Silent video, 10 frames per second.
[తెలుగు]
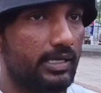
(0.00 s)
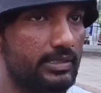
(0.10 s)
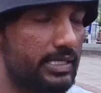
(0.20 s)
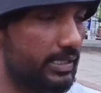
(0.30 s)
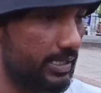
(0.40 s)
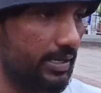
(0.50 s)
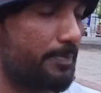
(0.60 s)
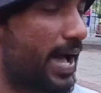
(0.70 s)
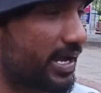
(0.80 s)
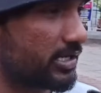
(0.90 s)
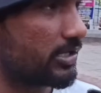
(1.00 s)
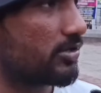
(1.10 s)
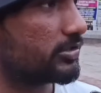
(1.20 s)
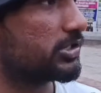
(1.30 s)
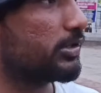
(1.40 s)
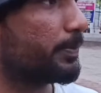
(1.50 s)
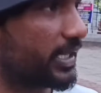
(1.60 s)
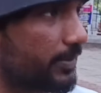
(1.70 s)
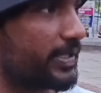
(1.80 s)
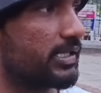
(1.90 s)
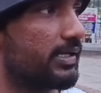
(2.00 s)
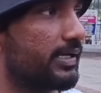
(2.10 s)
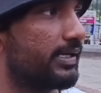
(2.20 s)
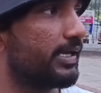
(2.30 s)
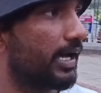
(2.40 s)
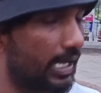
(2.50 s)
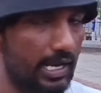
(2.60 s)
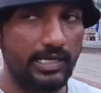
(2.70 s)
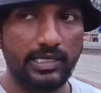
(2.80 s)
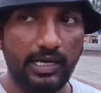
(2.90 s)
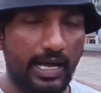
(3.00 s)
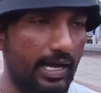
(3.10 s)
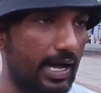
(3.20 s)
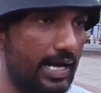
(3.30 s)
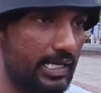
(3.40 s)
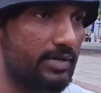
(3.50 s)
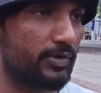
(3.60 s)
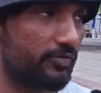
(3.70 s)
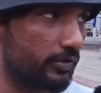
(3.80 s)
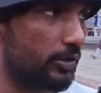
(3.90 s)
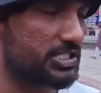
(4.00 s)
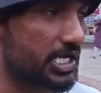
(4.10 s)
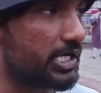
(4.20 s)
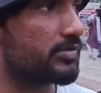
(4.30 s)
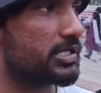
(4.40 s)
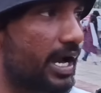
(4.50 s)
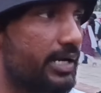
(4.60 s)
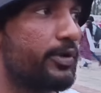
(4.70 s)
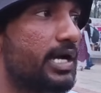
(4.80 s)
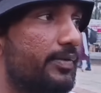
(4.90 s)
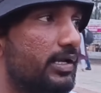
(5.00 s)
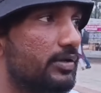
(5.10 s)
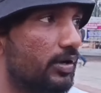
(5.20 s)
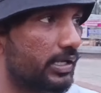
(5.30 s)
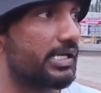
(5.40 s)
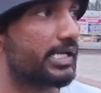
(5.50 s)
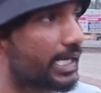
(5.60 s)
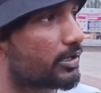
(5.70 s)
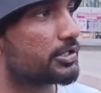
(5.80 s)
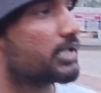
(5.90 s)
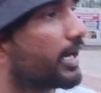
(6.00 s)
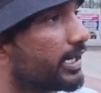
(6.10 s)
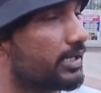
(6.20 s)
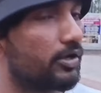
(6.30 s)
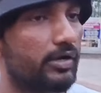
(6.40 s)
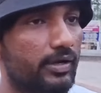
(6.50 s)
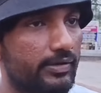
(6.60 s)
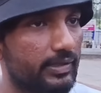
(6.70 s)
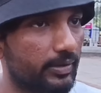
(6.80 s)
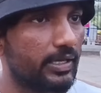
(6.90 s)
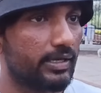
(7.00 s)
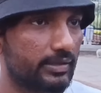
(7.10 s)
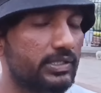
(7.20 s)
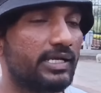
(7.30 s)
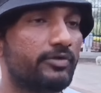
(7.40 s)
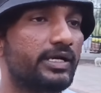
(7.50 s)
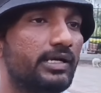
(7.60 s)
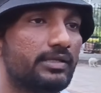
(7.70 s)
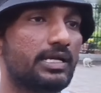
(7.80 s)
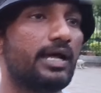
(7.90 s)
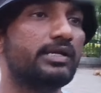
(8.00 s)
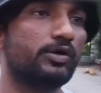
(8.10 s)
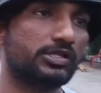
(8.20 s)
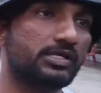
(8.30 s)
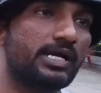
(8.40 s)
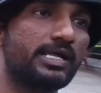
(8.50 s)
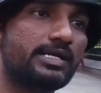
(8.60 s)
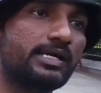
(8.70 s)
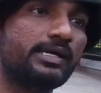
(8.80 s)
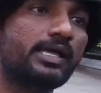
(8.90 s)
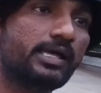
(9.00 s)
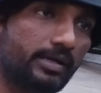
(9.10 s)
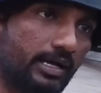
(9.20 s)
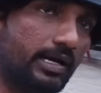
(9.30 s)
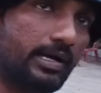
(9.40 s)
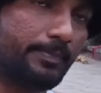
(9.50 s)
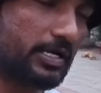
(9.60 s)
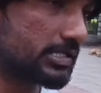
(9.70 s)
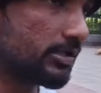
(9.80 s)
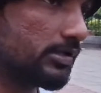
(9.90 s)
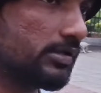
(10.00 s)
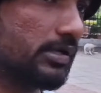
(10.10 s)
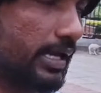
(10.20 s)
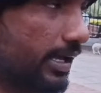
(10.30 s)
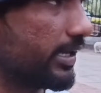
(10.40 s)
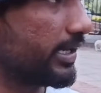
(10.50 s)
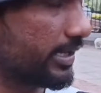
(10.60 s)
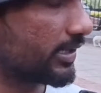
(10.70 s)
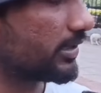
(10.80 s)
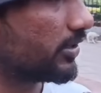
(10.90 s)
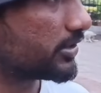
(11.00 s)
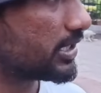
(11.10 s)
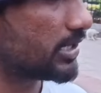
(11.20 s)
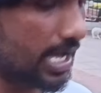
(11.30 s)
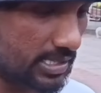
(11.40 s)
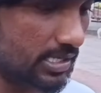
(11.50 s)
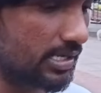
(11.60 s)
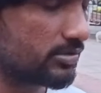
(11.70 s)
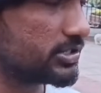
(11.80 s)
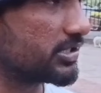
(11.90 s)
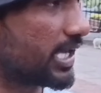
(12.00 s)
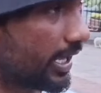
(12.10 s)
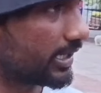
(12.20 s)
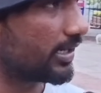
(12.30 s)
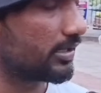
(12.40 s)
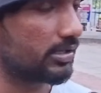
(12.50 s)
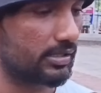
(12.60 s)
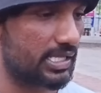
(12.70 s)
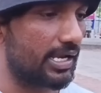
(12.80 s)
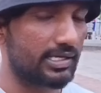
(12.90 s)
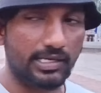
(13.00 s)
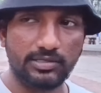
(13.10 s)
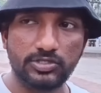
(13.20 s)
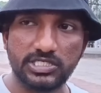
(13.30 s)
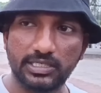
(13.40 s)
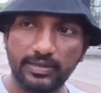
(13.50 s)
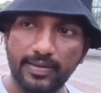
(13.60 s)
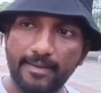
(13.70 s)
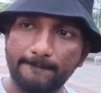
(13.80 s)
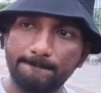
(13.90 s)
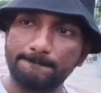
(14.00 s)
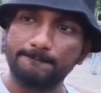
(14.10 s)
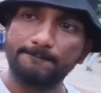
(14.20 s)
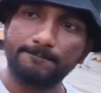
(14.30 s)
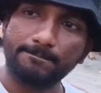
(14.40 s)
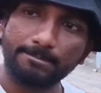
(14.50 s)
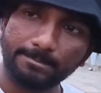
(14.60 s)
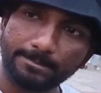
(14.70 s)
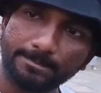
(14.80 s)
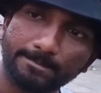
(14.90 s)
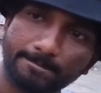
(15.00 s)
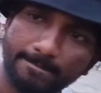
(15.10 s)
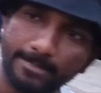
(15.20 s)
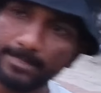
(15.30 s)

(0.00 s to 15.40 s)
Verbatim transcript: ఇదేంటి ప్యారెడ్ గ్రౌండ్స్ పెద్ద పెద్ద అలాంటి ఆ టైప్ ఆఫ్ లో స్టేడియంస్ లాంటివి కావాలి ఒక ఎన్టీఆర్ వస్తున్నాడంటే ఒక విధానం ఏంటి అసలు ఆయన వస్తున్నాడంటే ప్రజలు ఏ రకంగా వస్తారు ఆంధ్రలో నుంచి తెలంగాణ మామూలుగా అంటే స్టేడియం సరిపోదని ఆపి